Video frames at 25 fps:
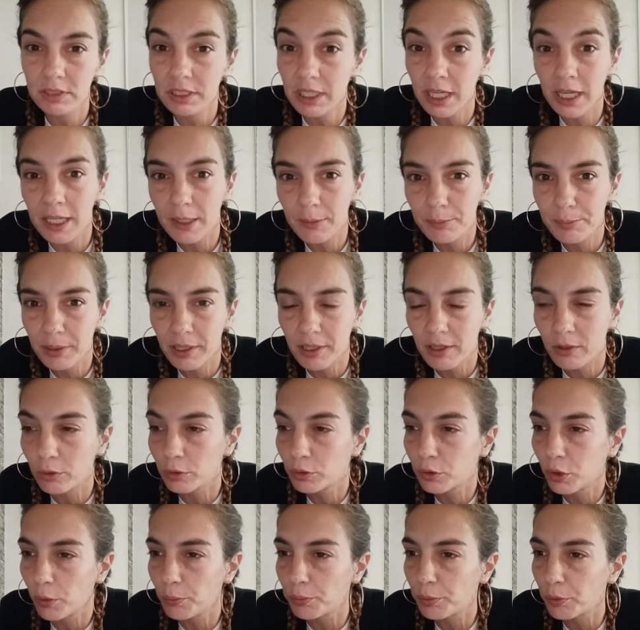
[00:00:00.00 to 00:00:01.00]
J'arrête pas.
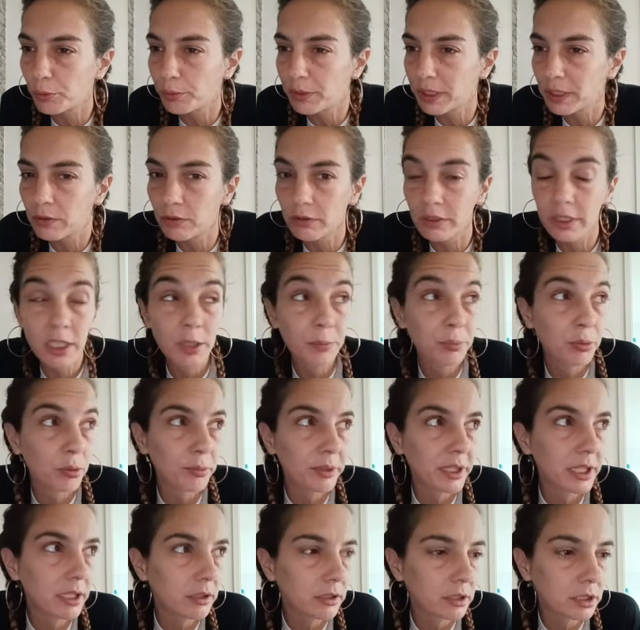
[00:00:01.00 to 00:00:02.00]
Autant pour mes coliques, pour
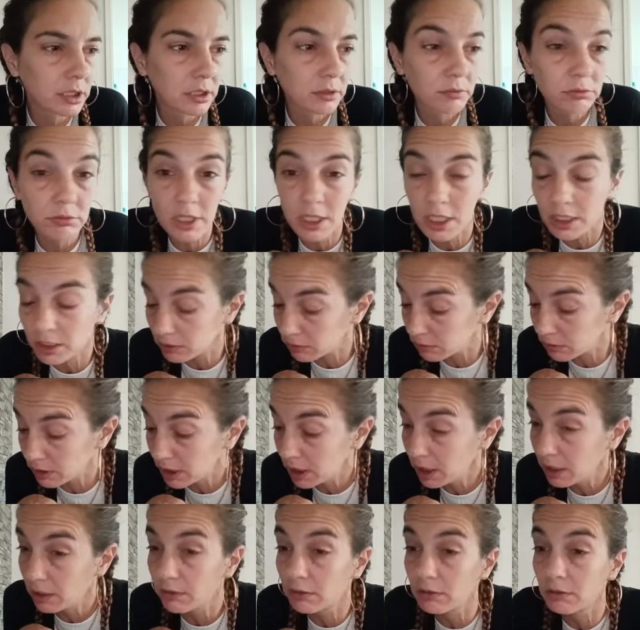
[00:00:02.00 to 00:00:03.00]
mes gosses. Toute la
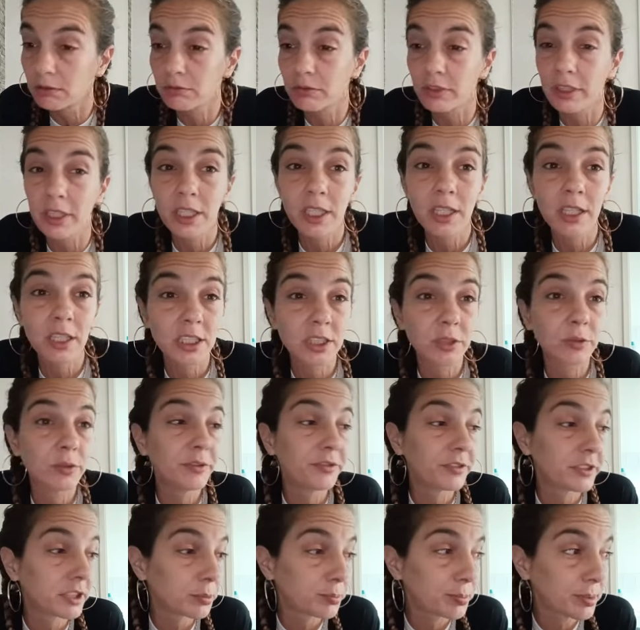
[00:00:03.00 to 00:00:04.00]
journée, euh, vous voyez, là, je lui
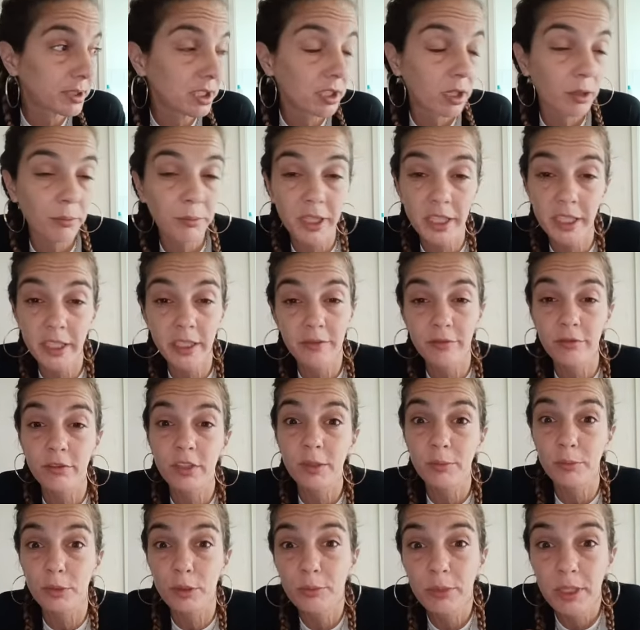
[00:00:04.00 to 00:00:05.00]
ai fait Spider-Man, il
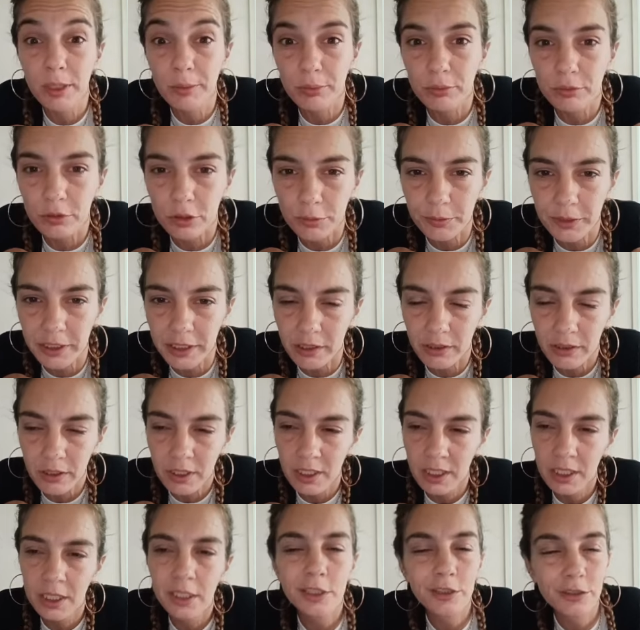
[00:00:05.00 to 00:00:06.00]
voulait Bob l'éponge maintenant.
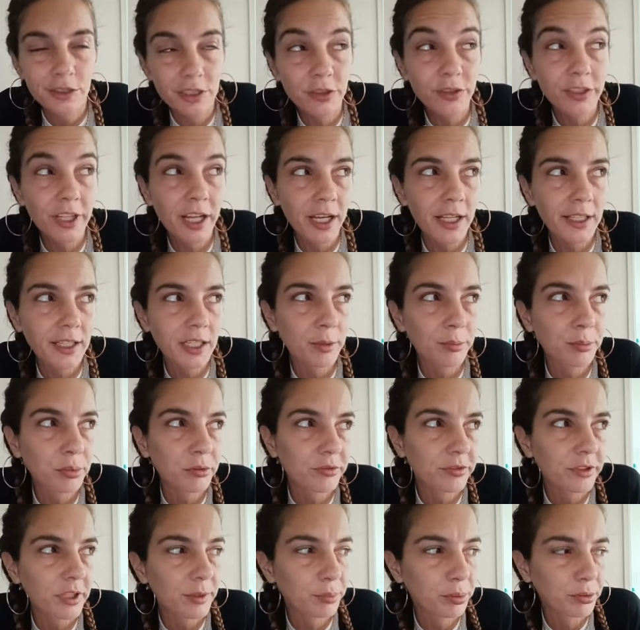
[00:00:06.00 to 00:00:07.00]
Je ai dit, on arrête un
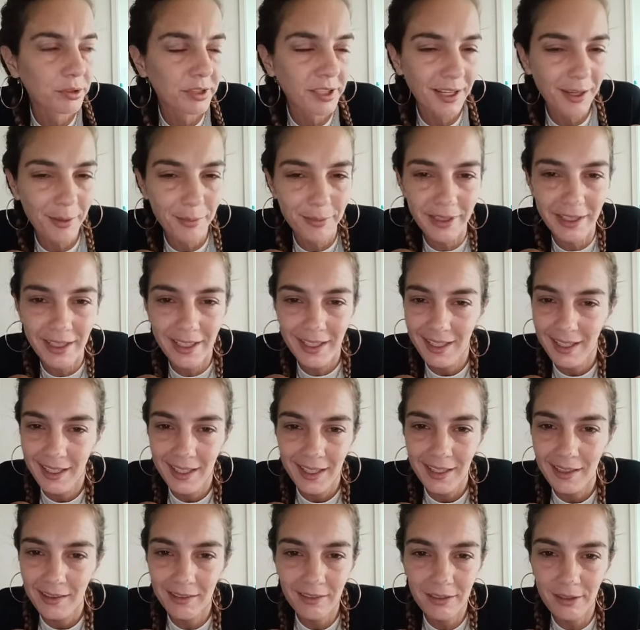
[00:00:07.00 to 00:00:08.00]
peu, on fera plus tard. Mais
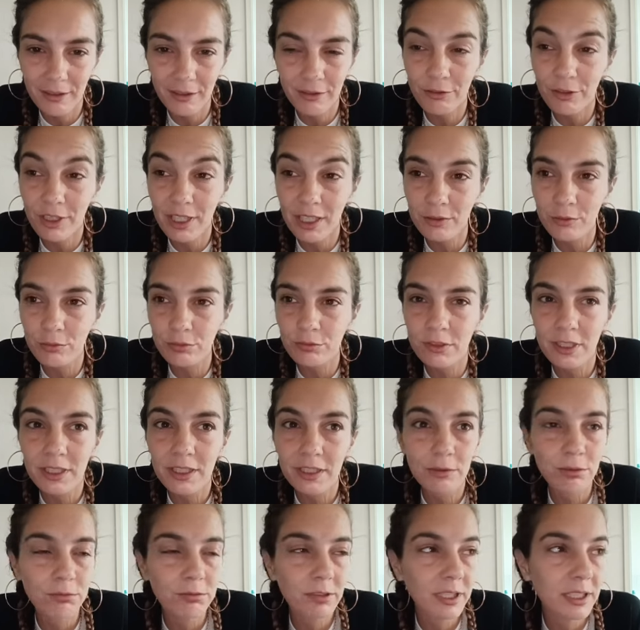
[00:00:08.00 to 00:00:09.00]
euh, voilà, tout,
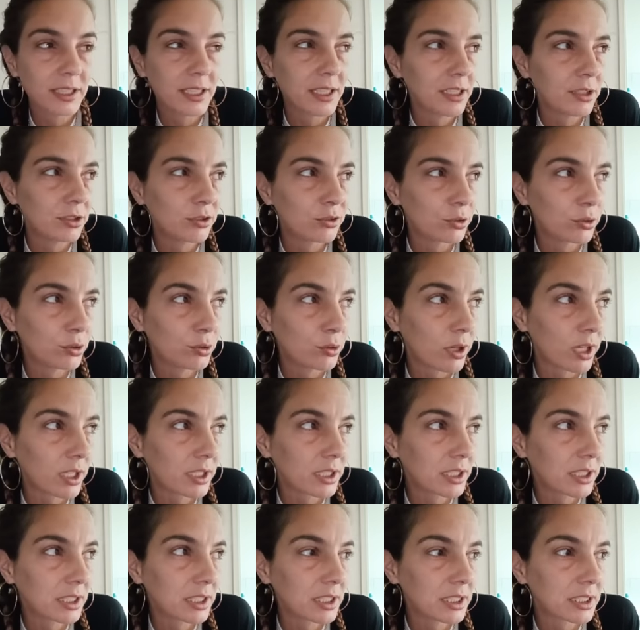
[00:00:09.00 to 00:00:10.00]
tout l'été, ils ont eu droit à
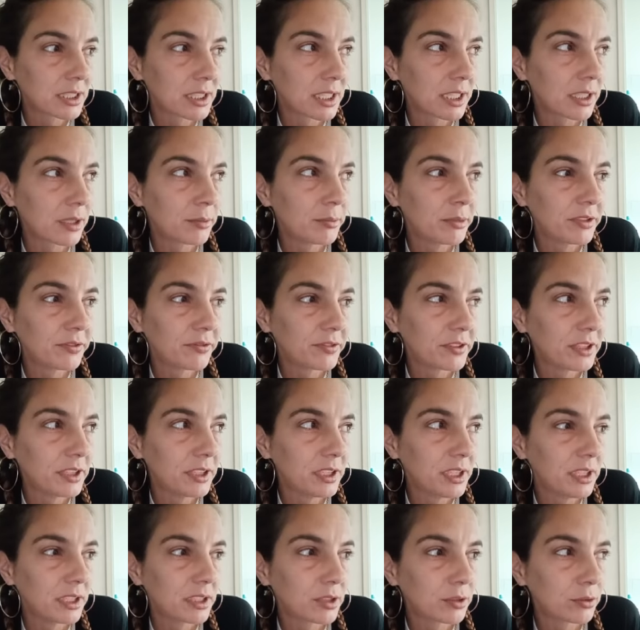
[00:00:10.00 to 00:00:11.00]
des dessins, mes
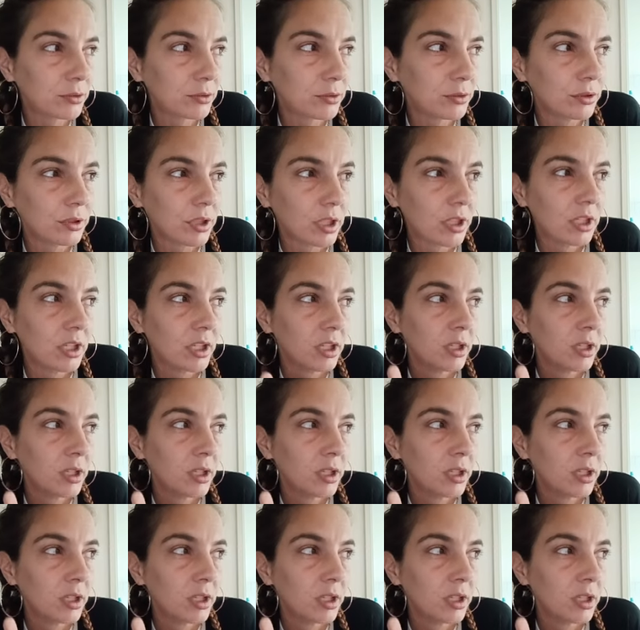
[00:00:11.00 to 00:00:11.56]
filles, des trucs.